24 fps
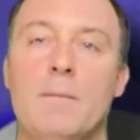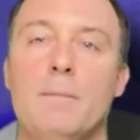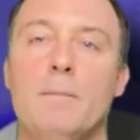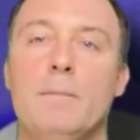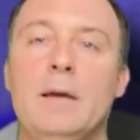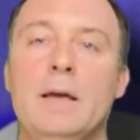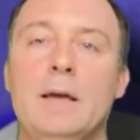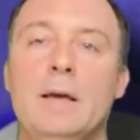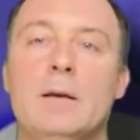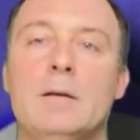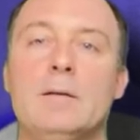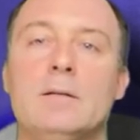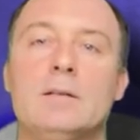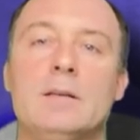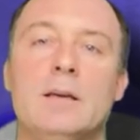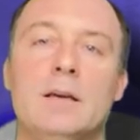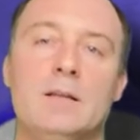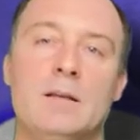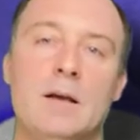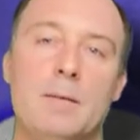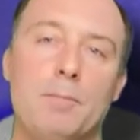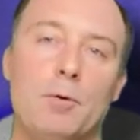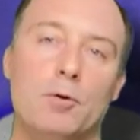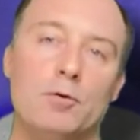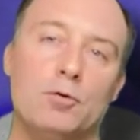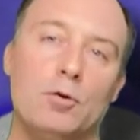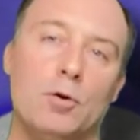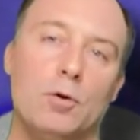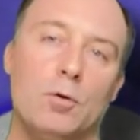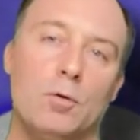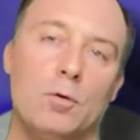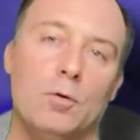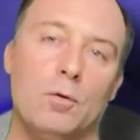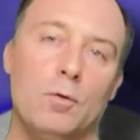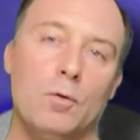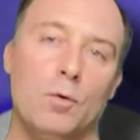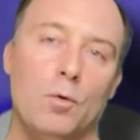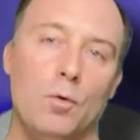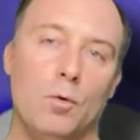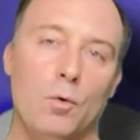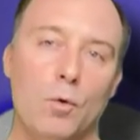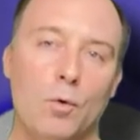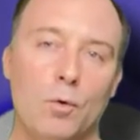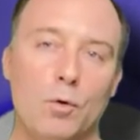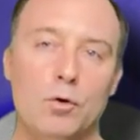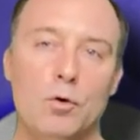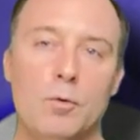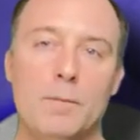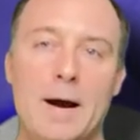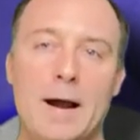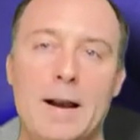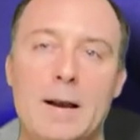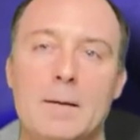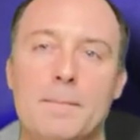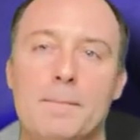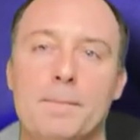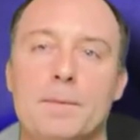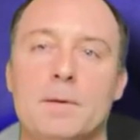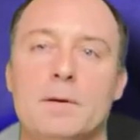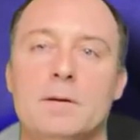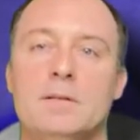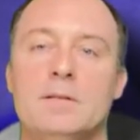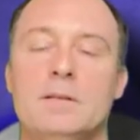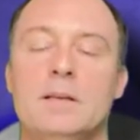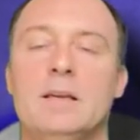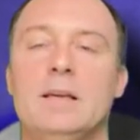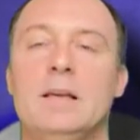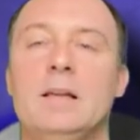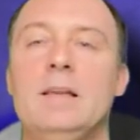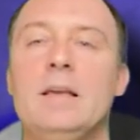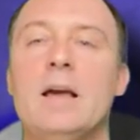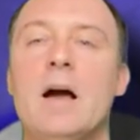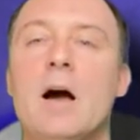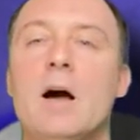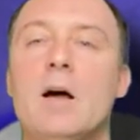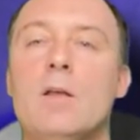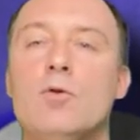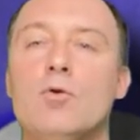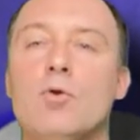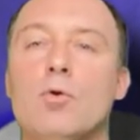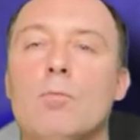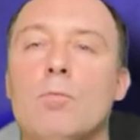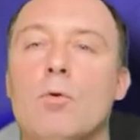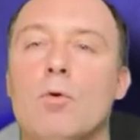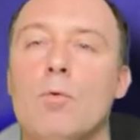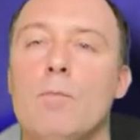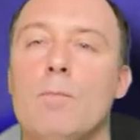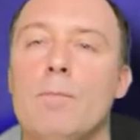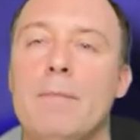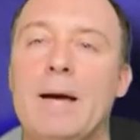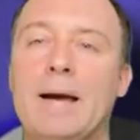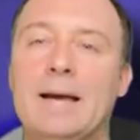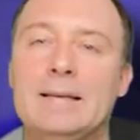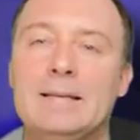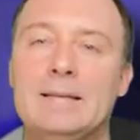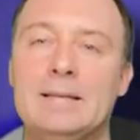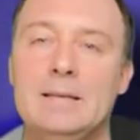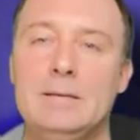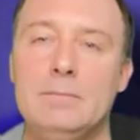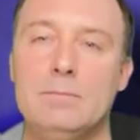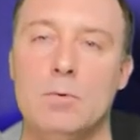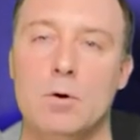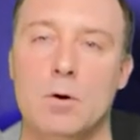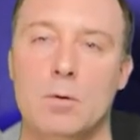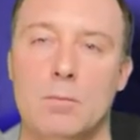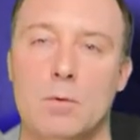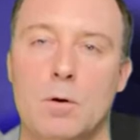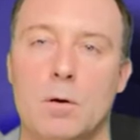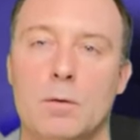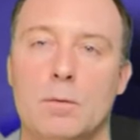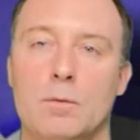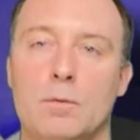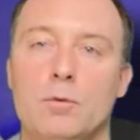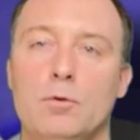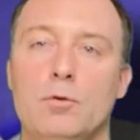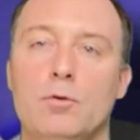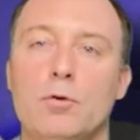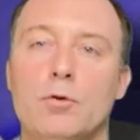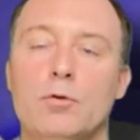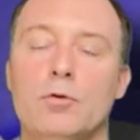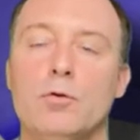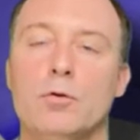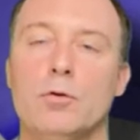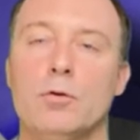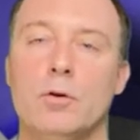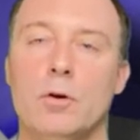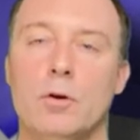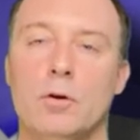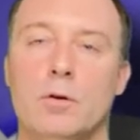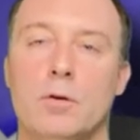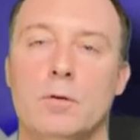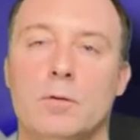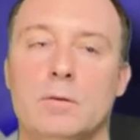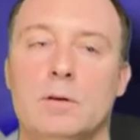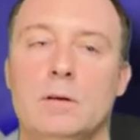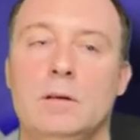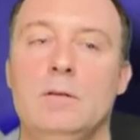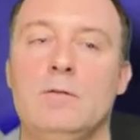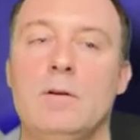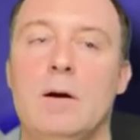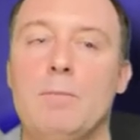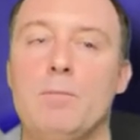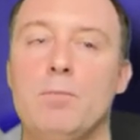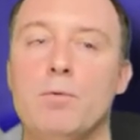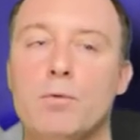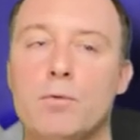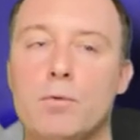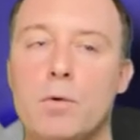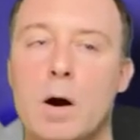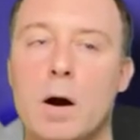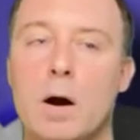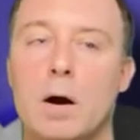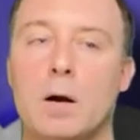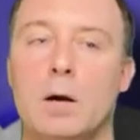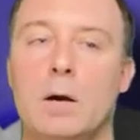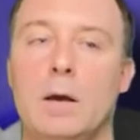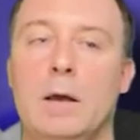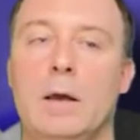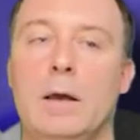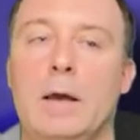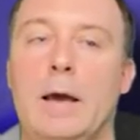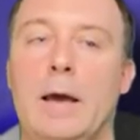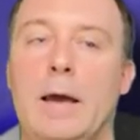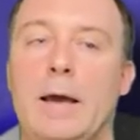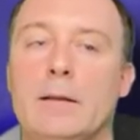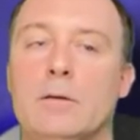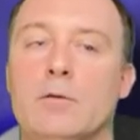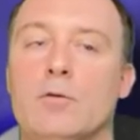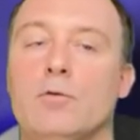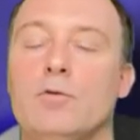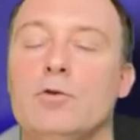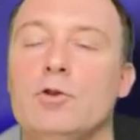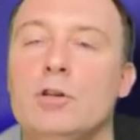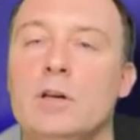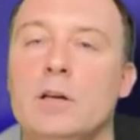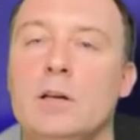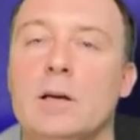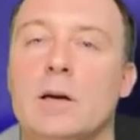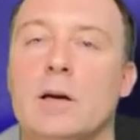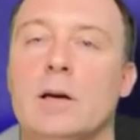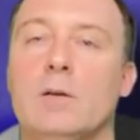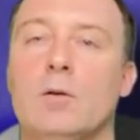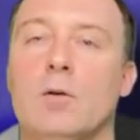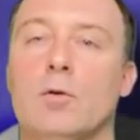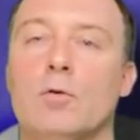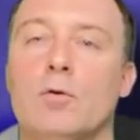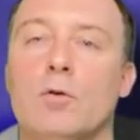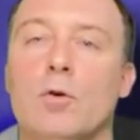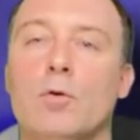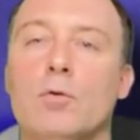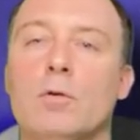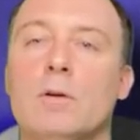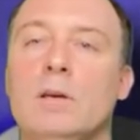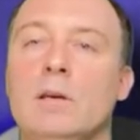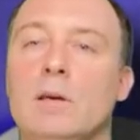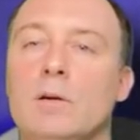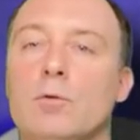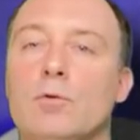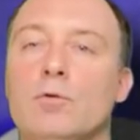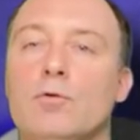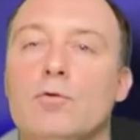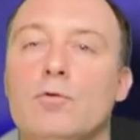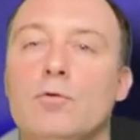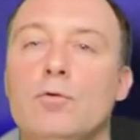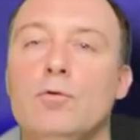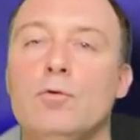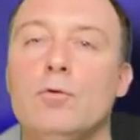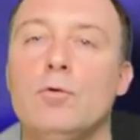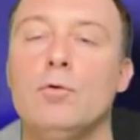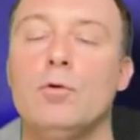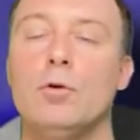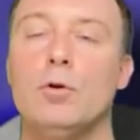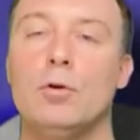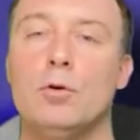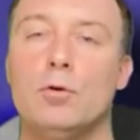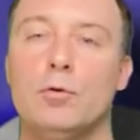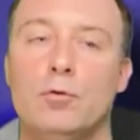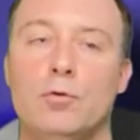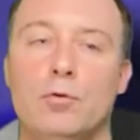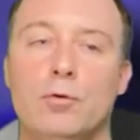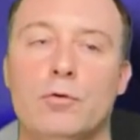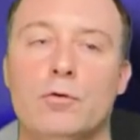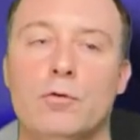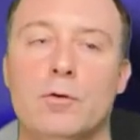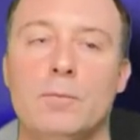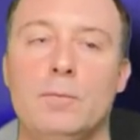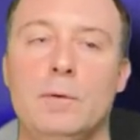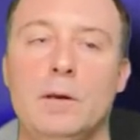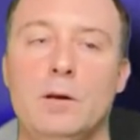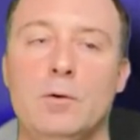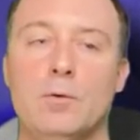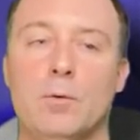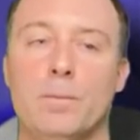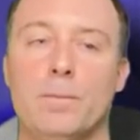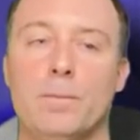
Mais ce qui est important au global, c'est qu'il y a un nombre maximum de tokens qui va pouvoir être généré dans le temps, qui est au-dessus de 200 millions.